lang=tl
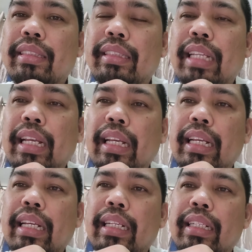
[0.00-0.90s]

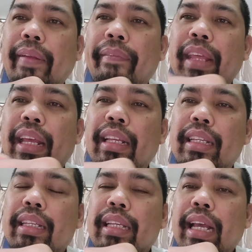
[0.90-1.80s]
sa
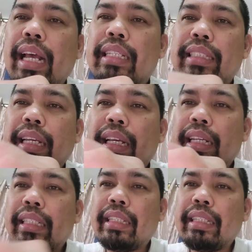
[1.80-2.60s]
asa